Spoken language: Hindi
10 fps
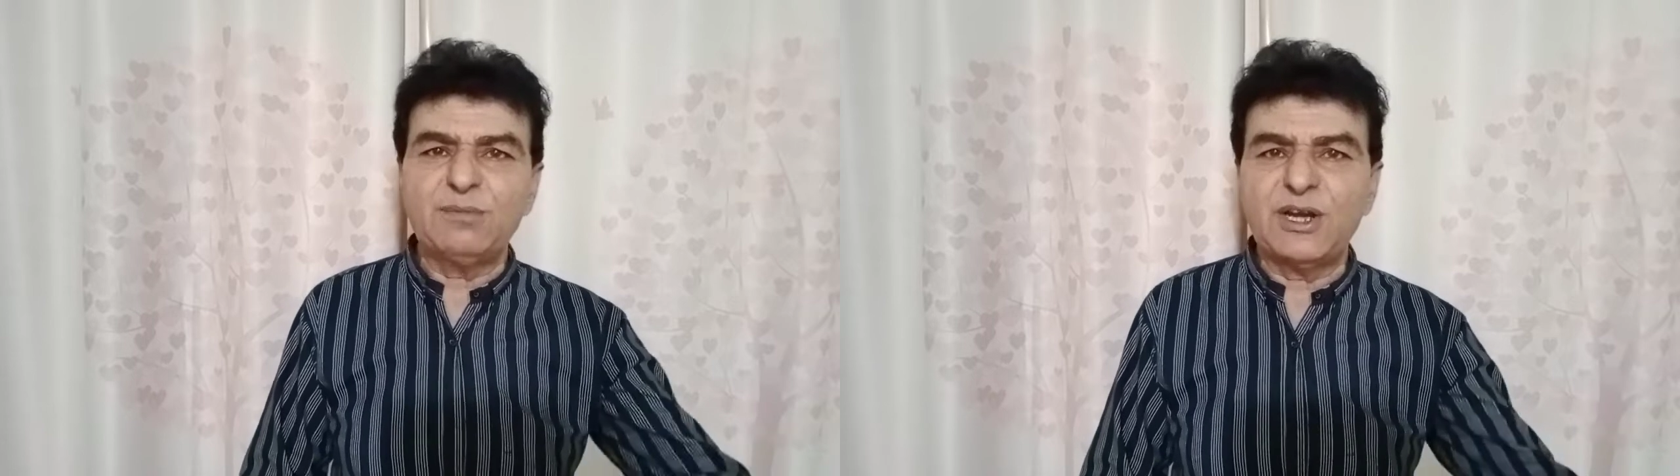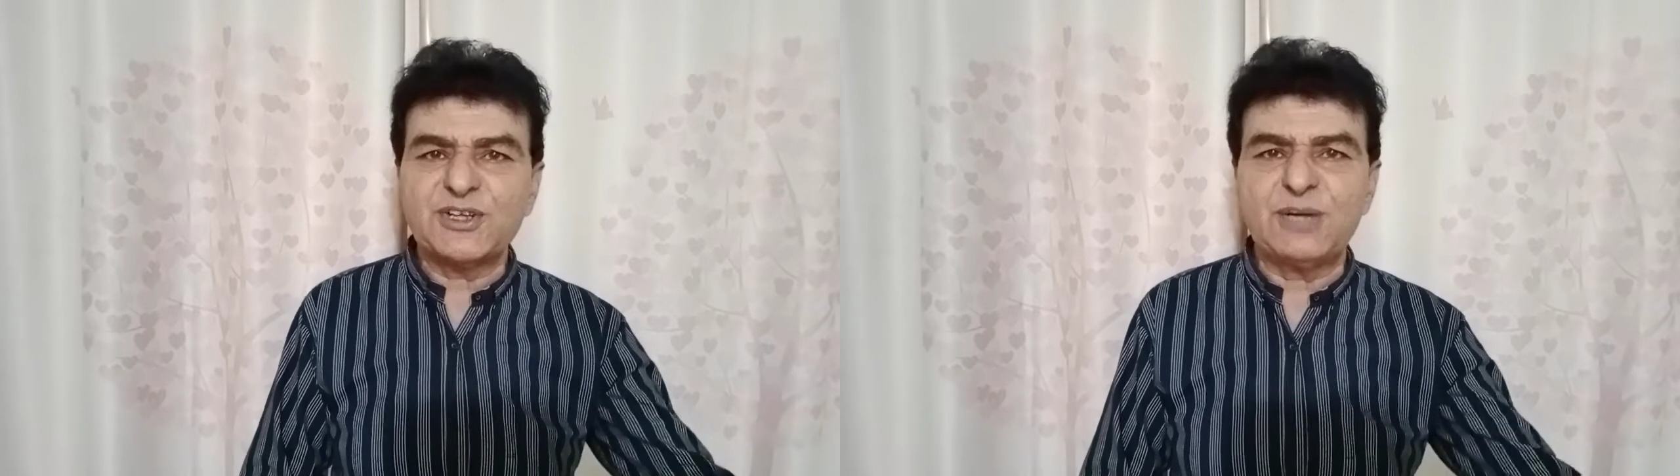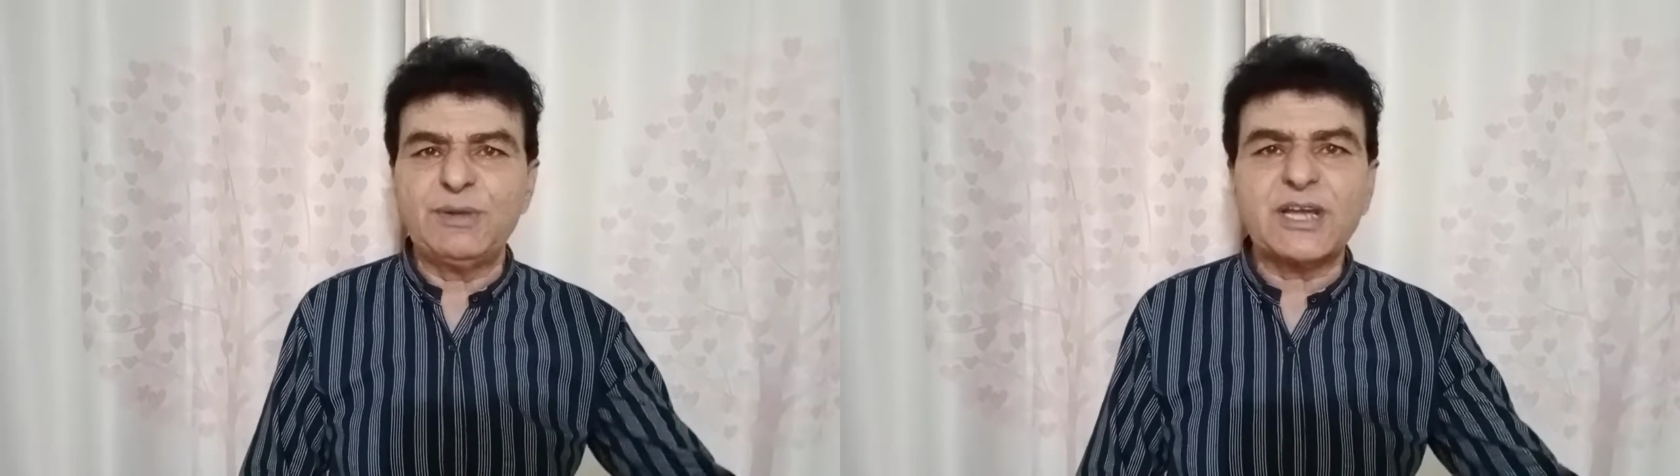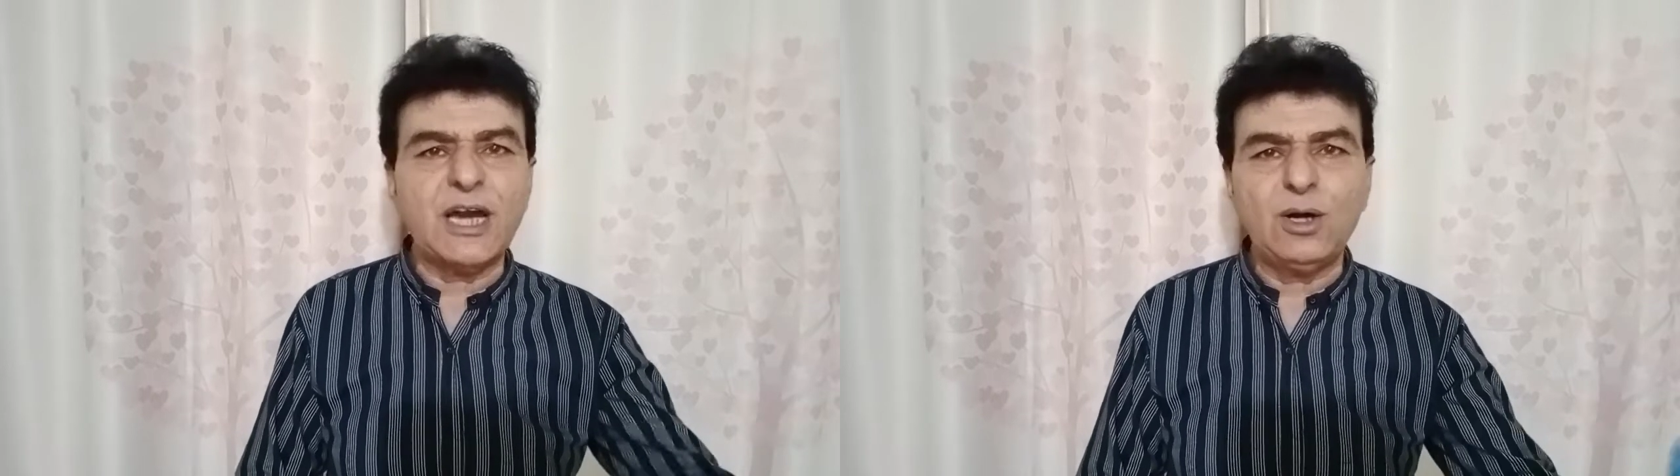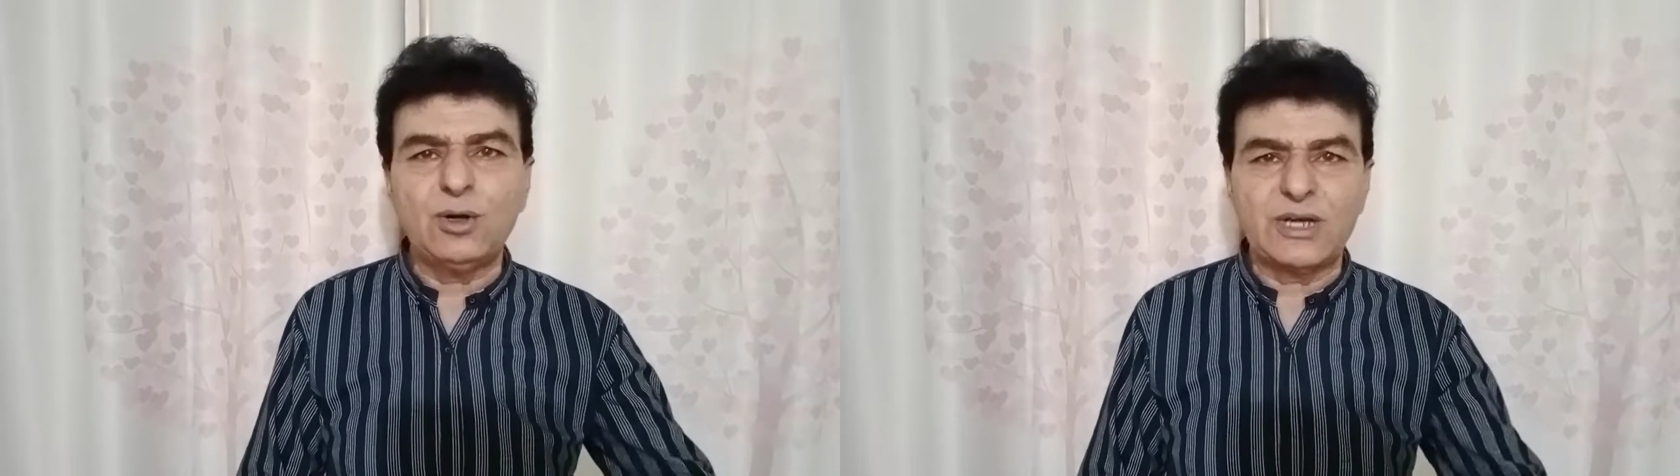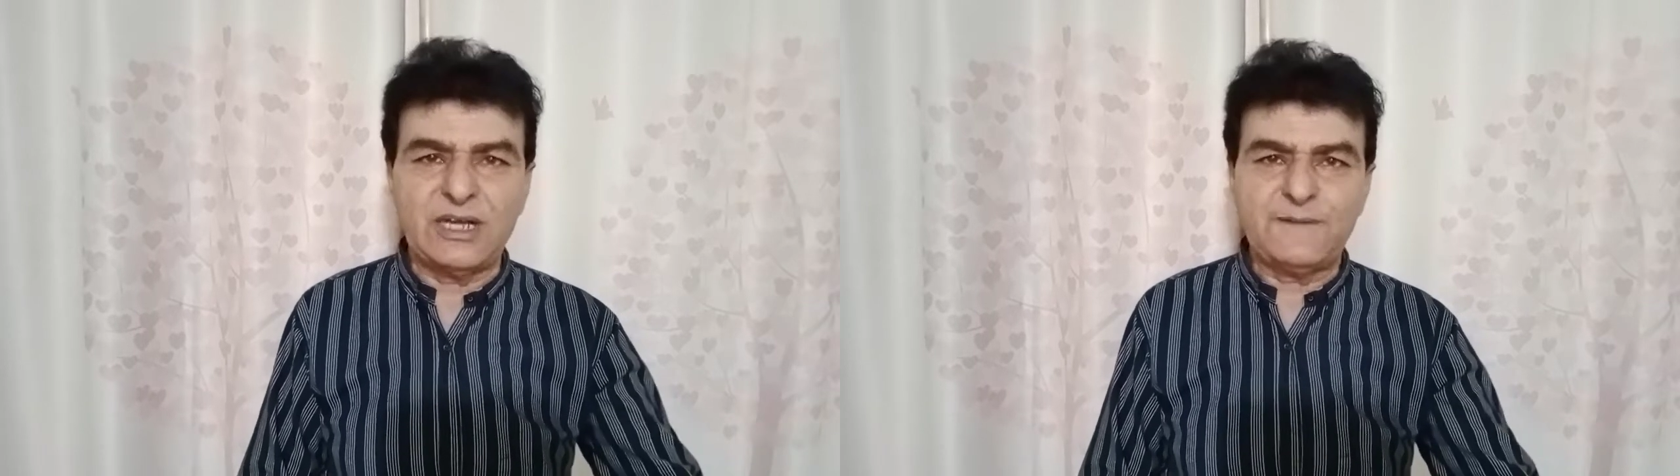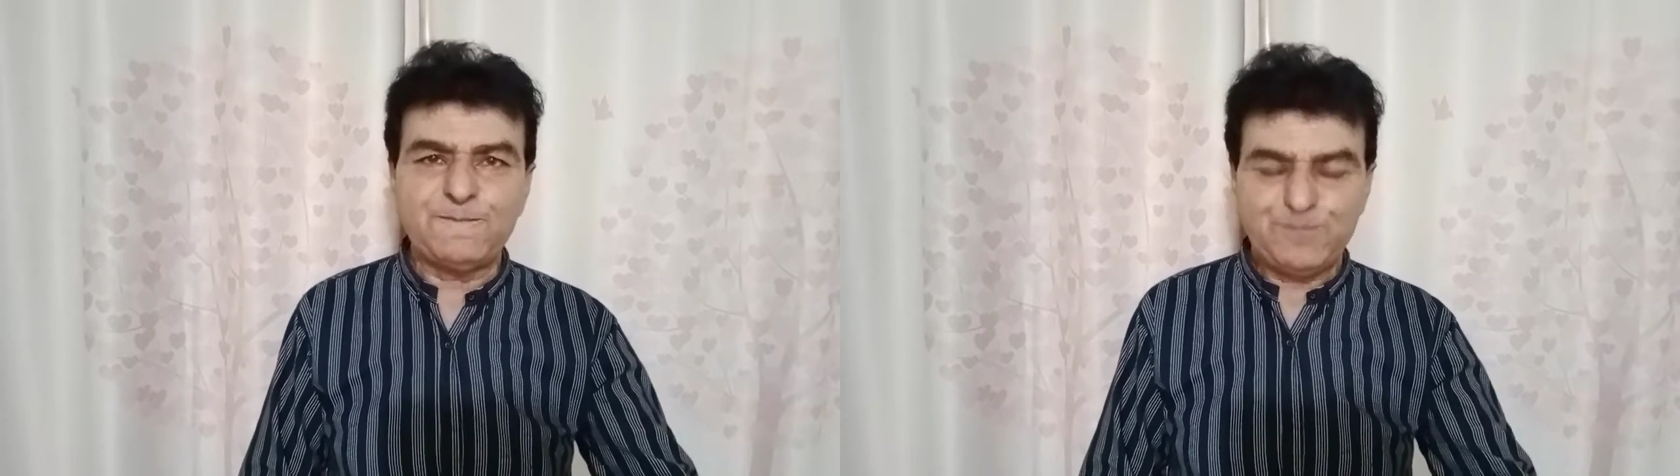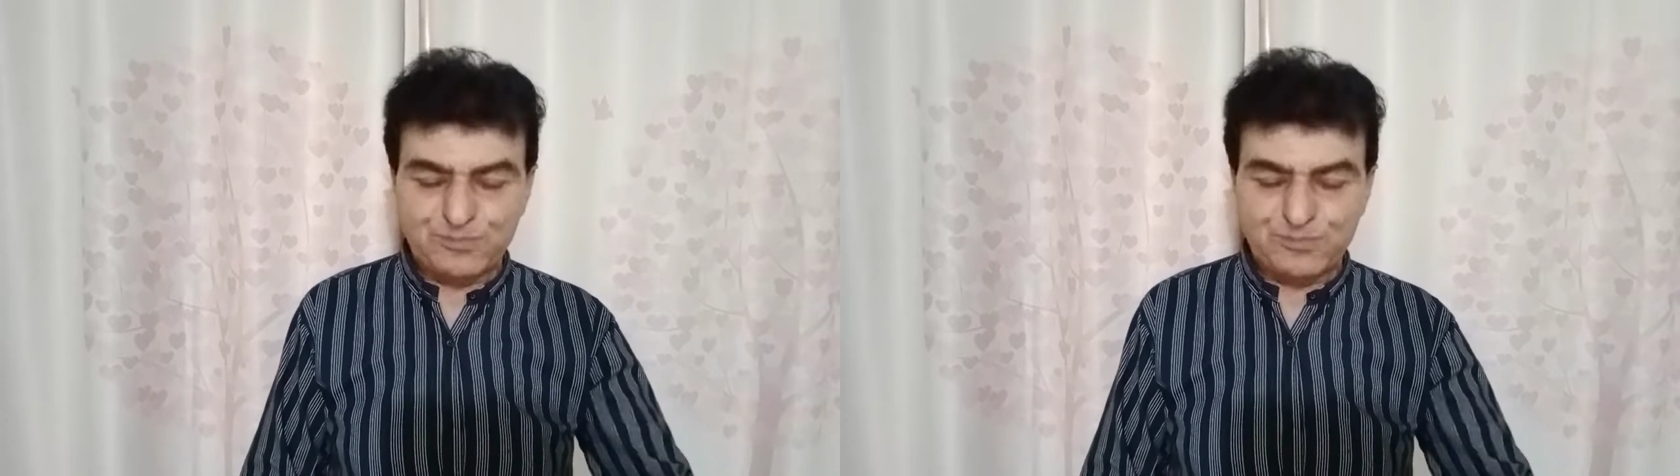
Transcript: माशरे में क्या हो रहा है